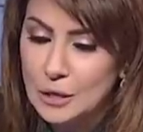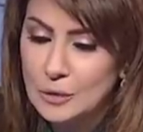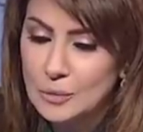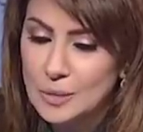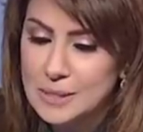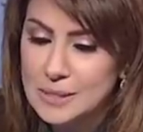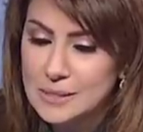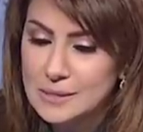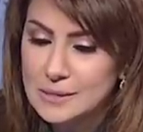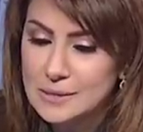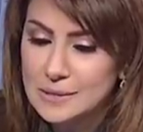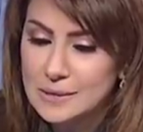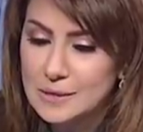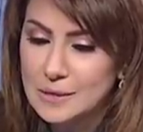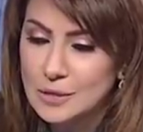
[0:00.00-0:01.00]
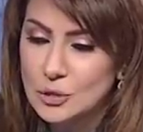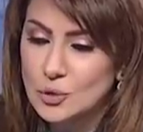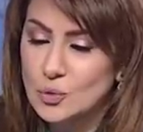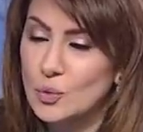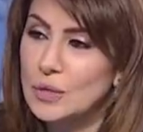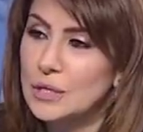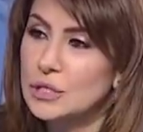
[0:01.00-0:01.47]
وزير
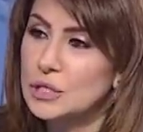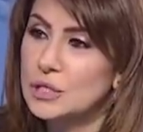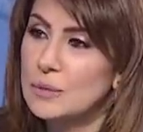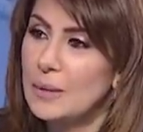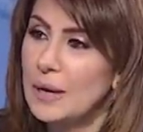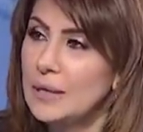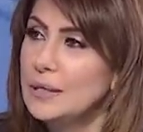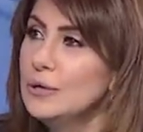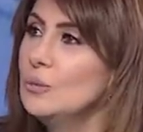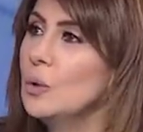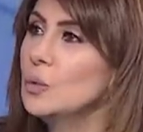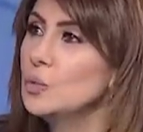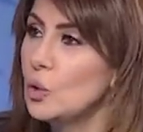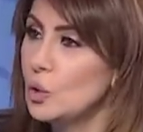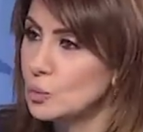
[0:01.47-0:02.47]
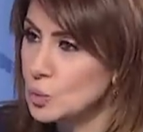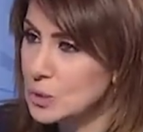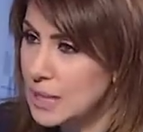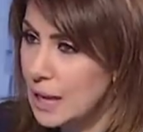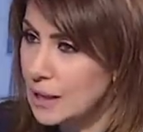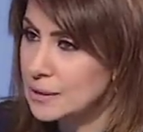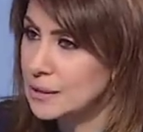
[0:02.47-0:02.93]
الشؤون الاجتماعيه وموضوع
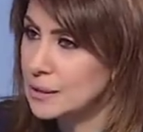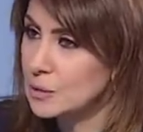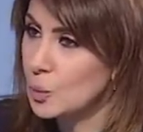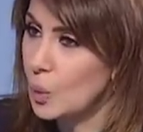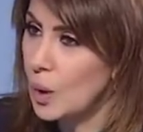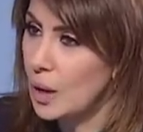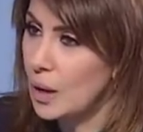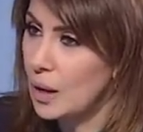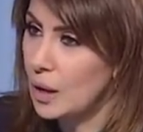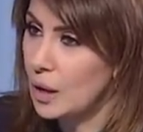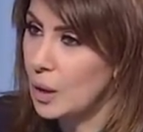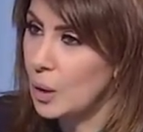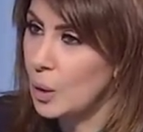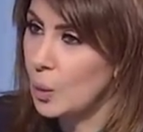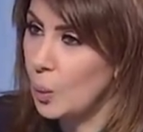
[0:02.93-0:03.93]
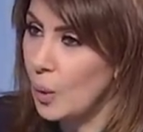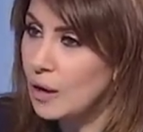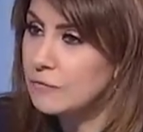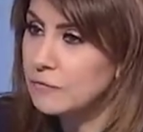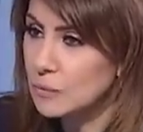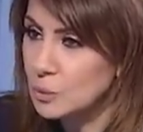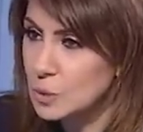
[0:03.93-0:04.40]
المساعدات
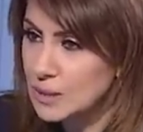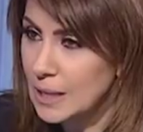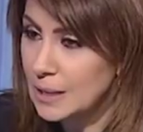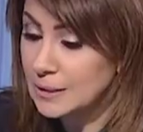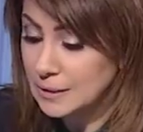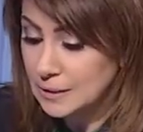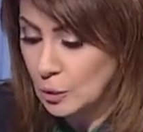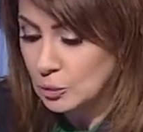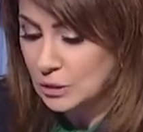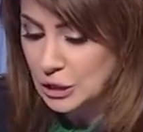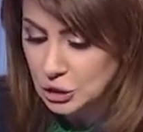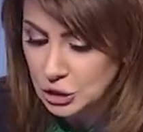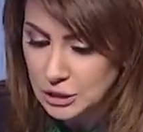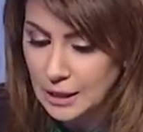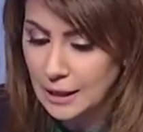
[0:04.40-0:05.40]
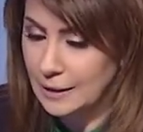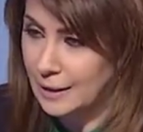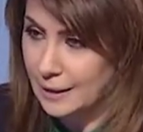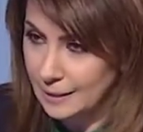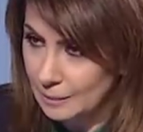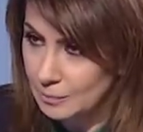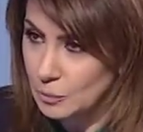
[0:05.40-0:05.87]
ووقف المساعدات او تاجيلها
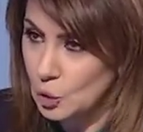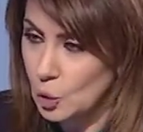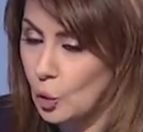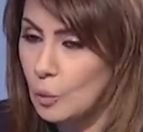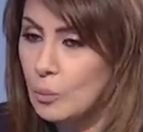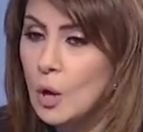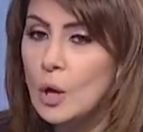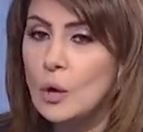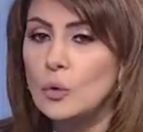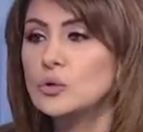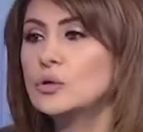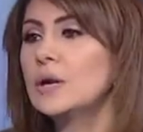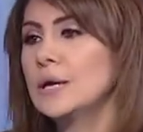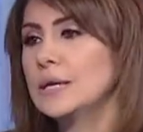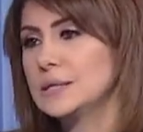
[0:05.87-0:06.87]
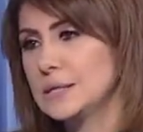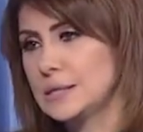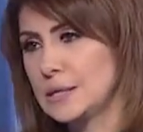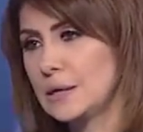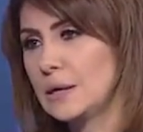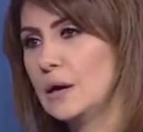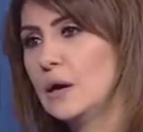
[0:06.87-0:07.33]
الى كم يوم وطلعت
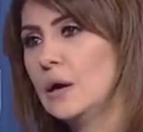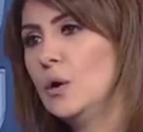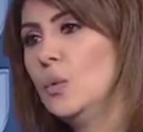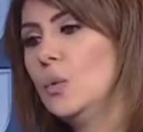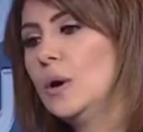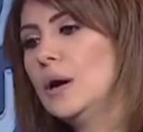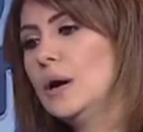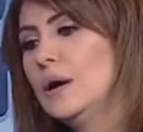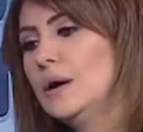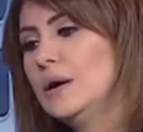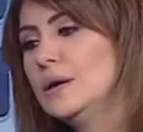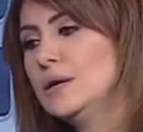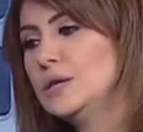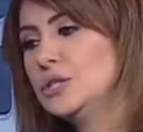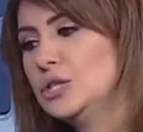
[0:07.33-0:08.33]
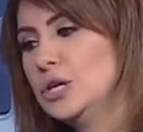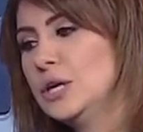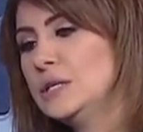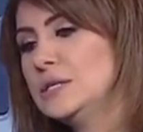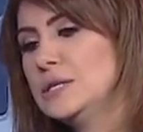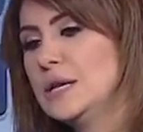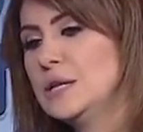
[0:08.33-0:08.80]
الصرخه
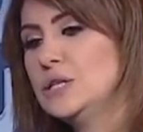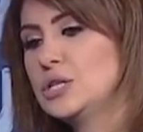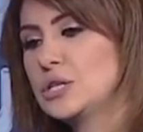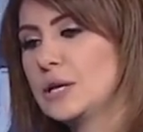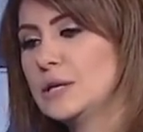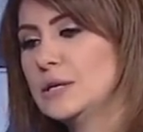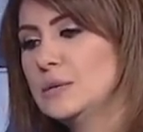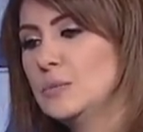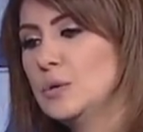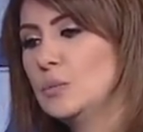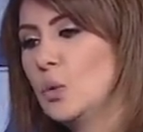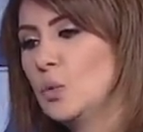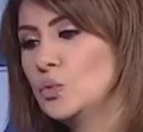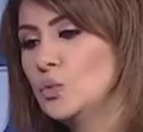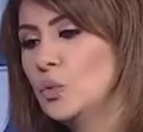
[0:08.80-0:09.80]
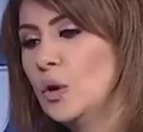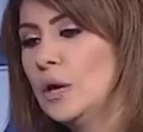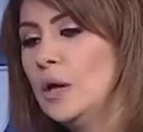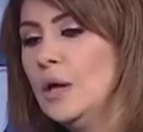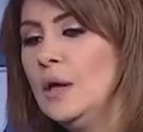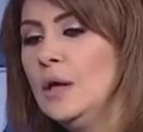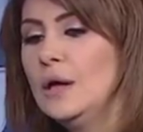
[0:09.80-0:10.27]
والجهات يلي اشتكت من موضوع
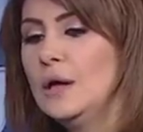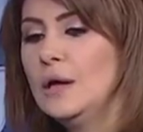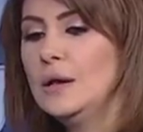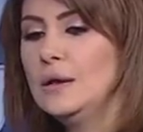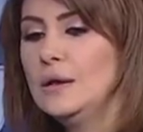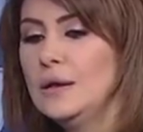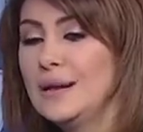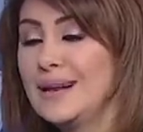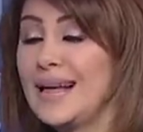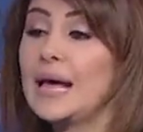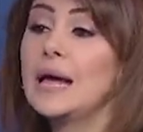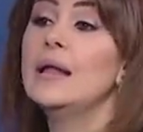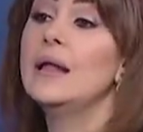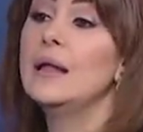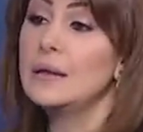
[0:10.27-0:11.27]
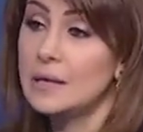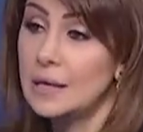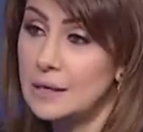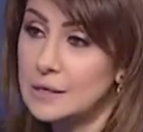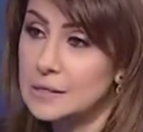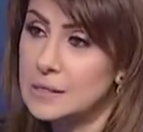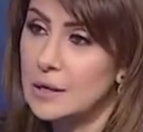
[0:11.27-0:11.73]
الخلل
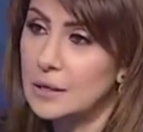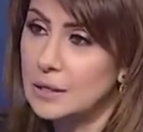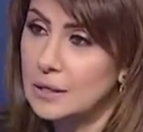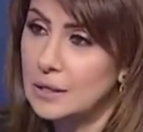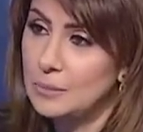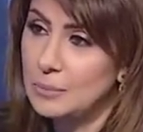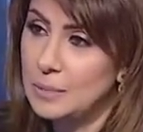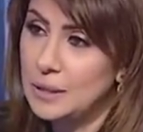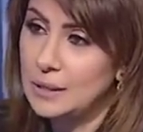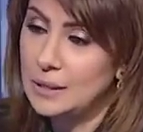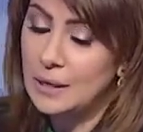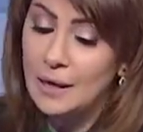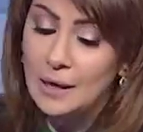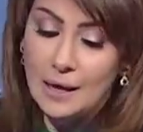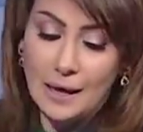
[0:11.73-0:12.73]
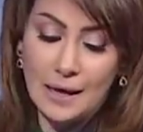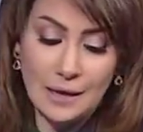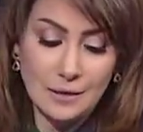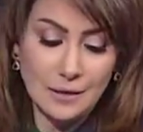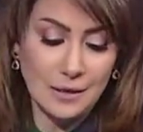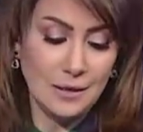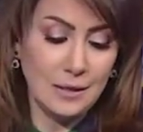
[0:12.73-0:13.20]
يلي صاير
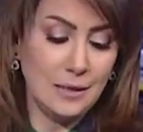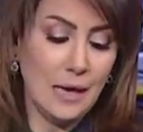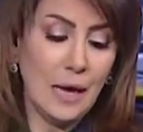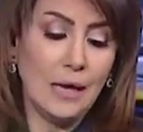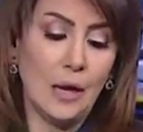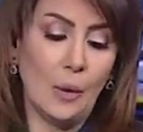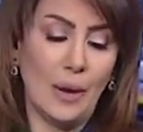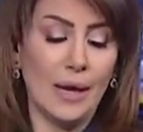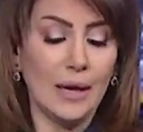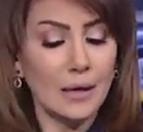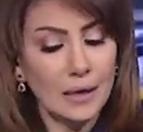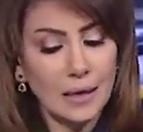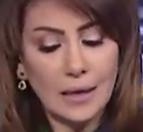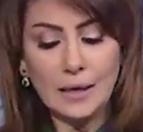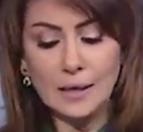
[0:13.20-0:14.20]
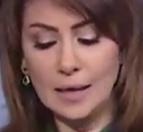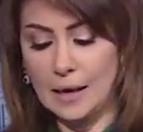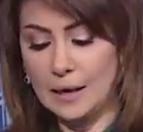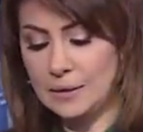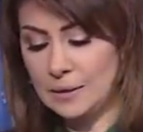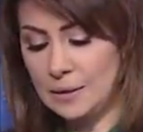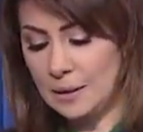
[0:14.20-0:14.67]
بهذه اللوائح خلينا نحكي
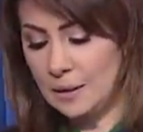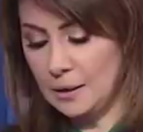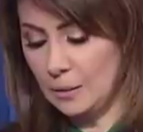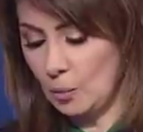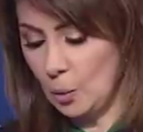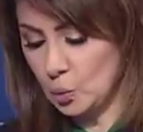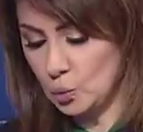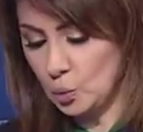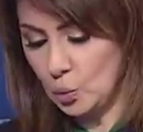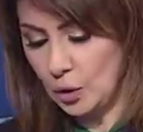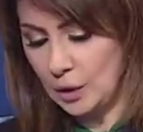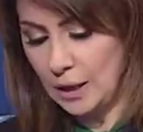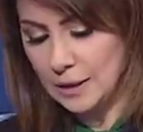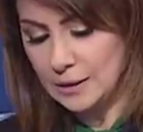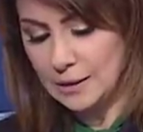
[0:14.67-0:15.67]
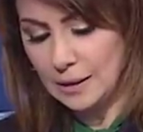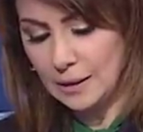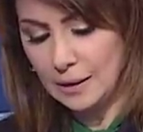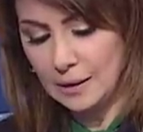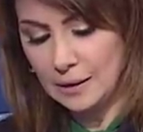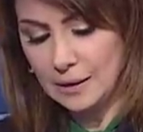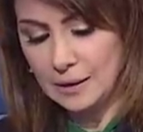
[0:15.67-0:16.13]
عن موضوع
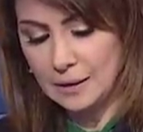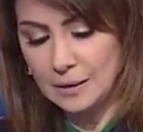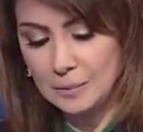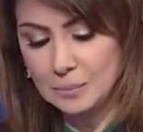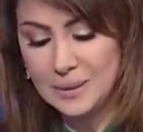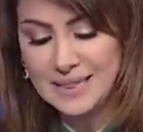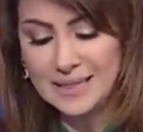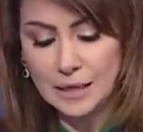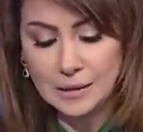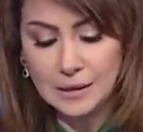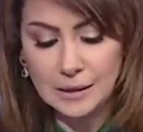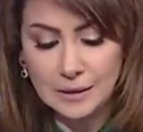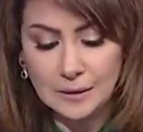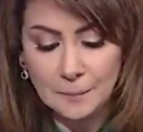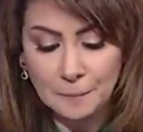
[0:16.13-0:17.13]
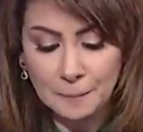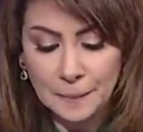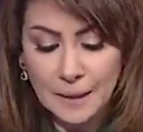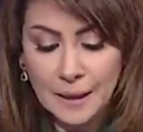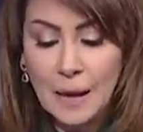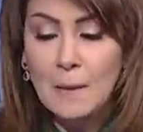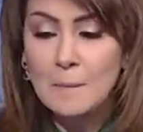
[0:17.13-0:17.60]
هيدا بالتحديد
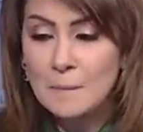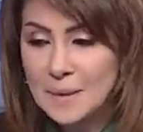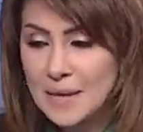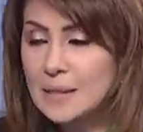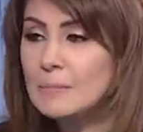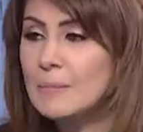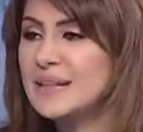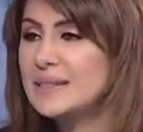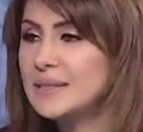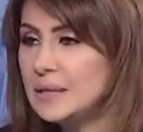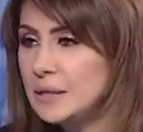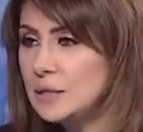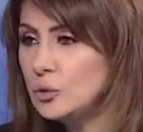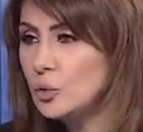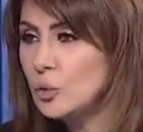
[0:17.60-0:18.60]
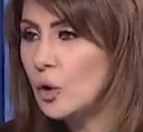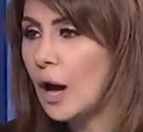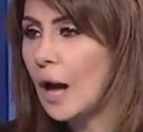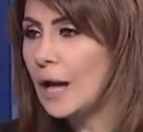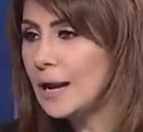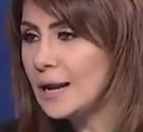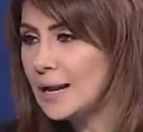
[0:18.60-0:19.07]
مين مد ايده
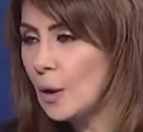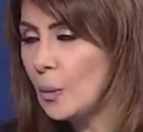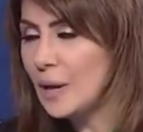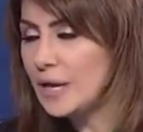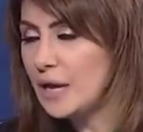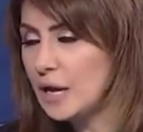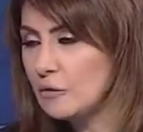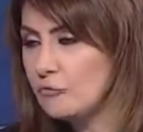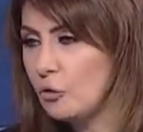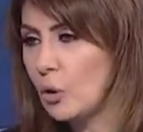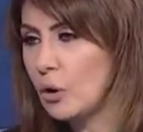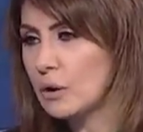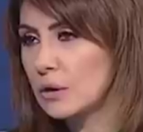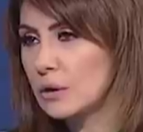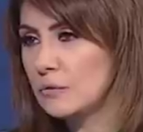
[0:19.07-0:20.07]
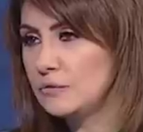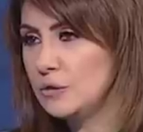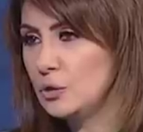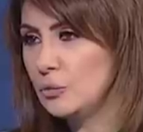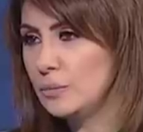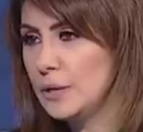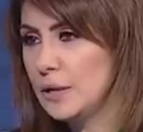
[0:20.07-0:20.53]
على لوائح الفقراء في
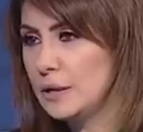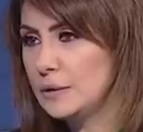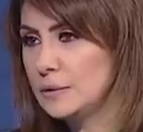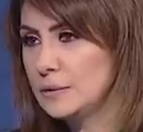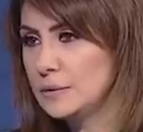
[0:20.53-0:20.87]
لبنان